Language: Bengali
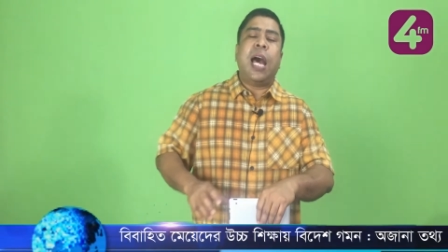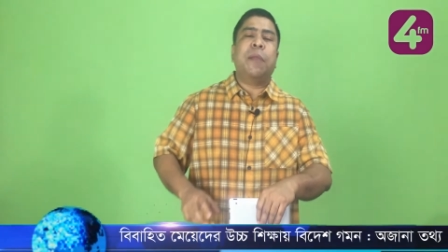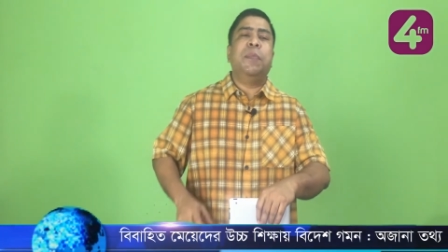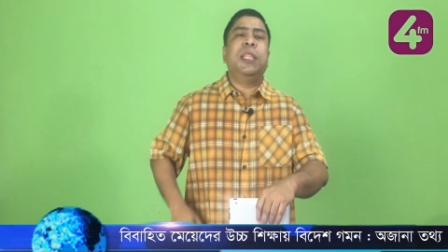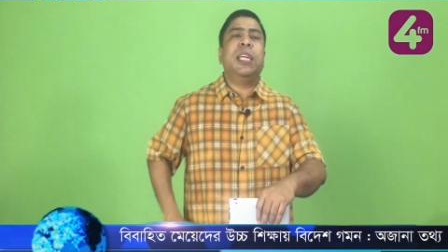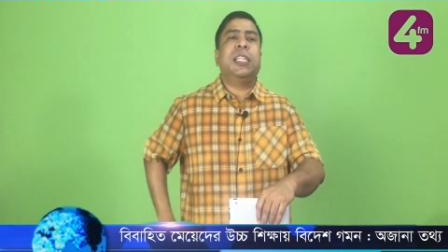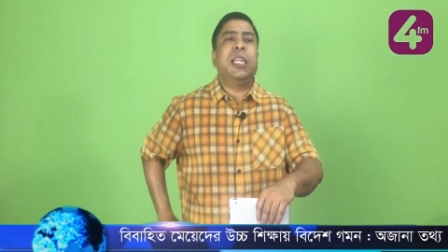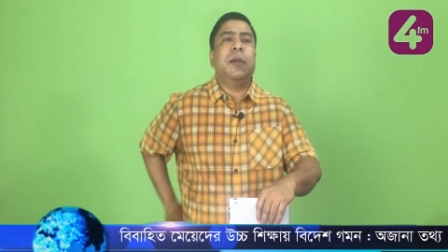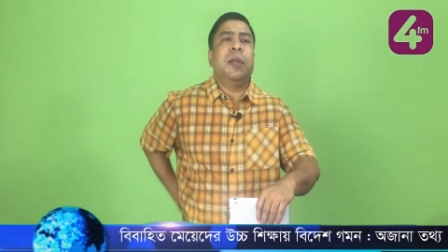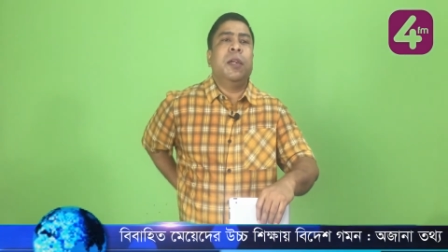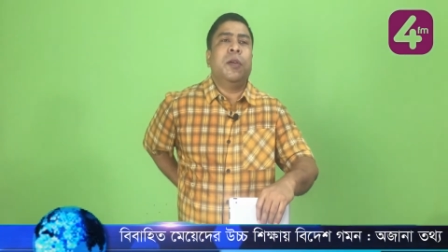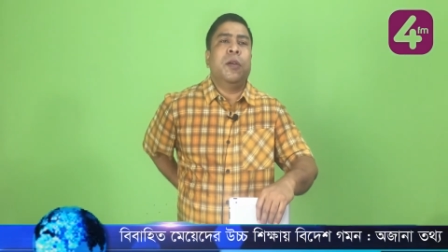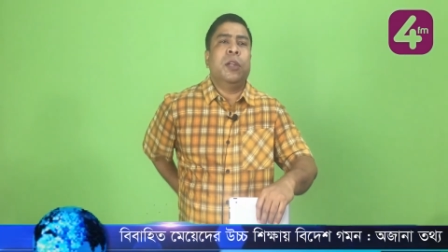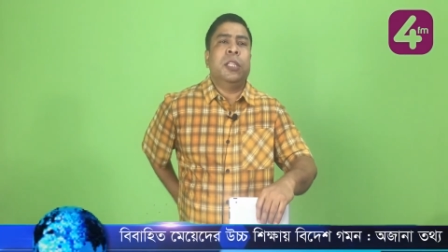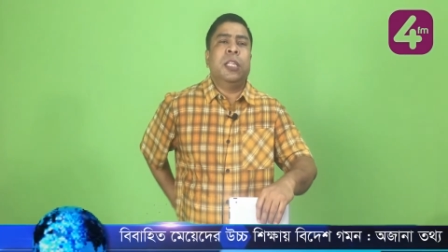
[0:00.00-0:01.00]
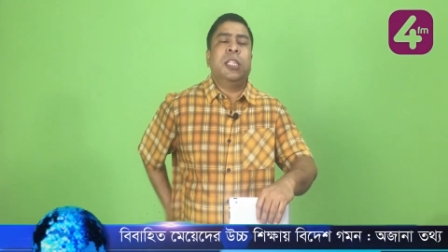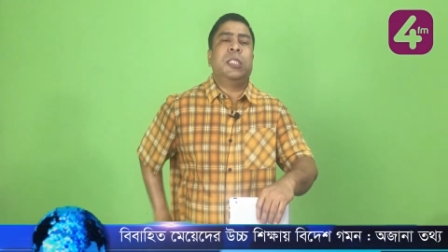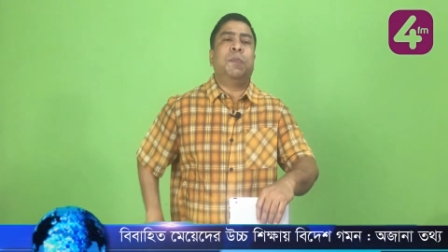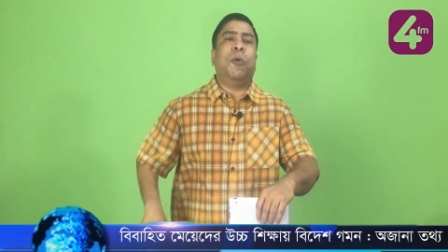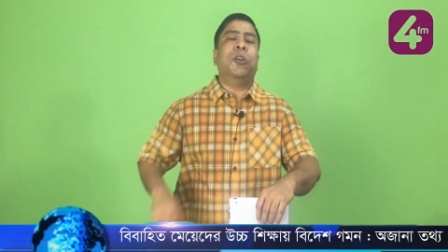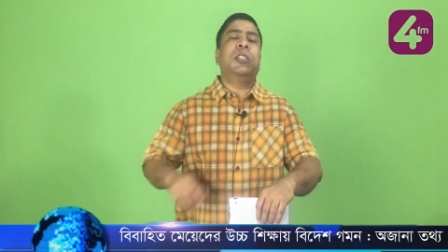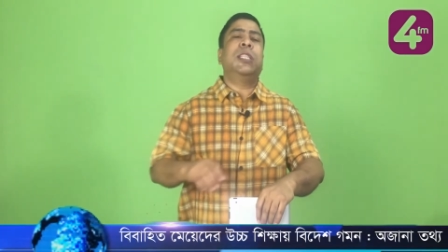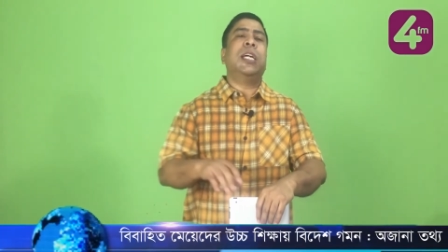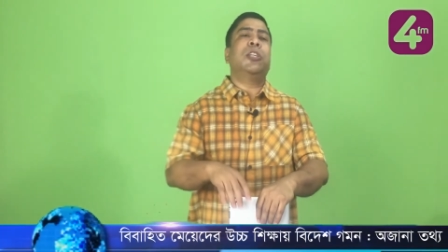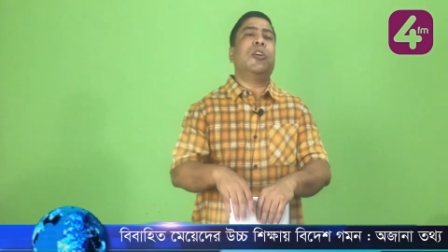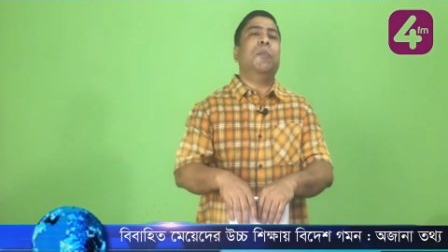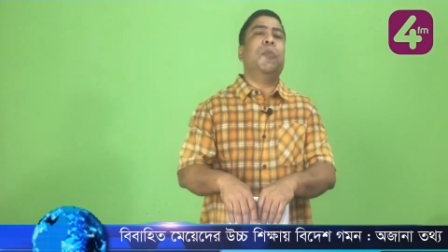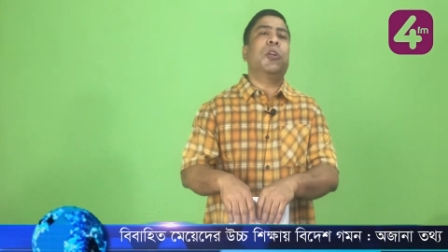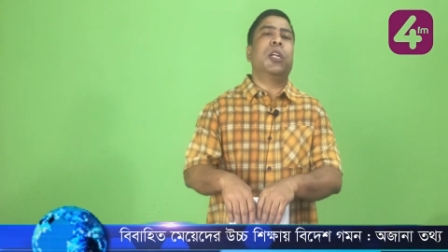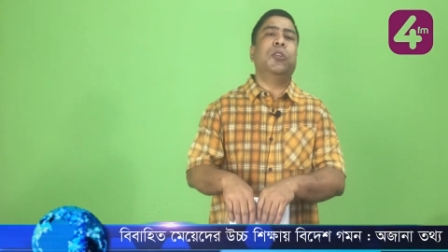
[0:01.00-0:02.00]
আর বিদেশে ওই যে স্পন্সার
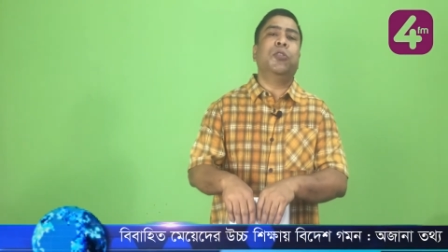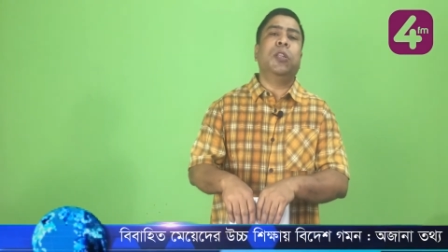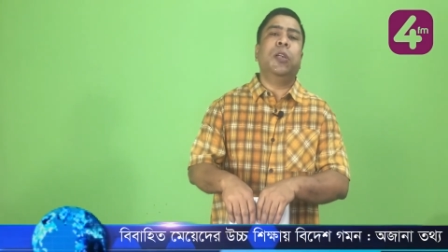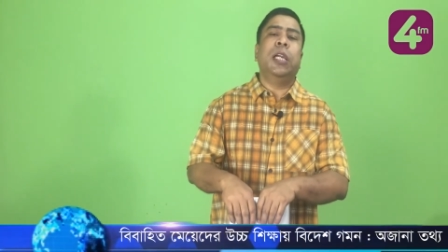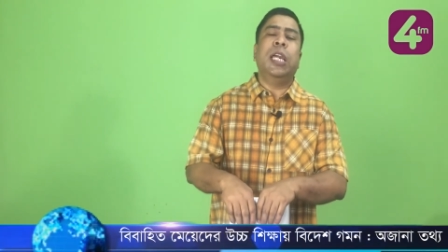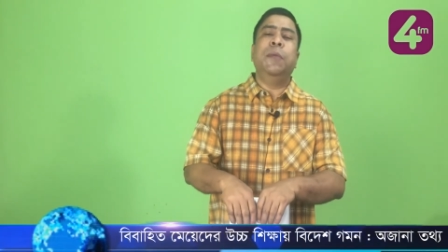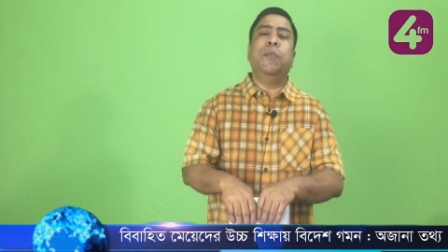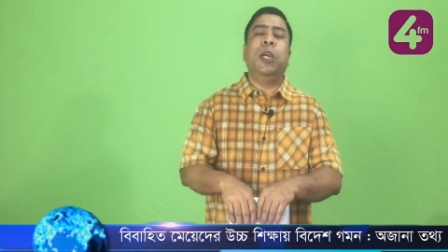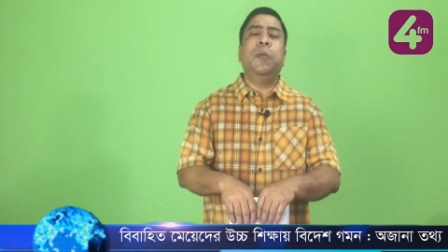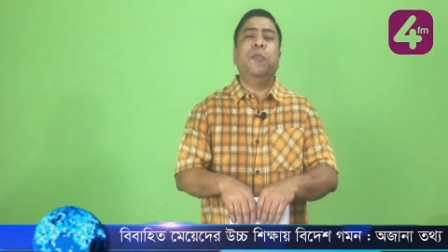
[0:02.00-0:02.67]
সম্পর্কে যদি এই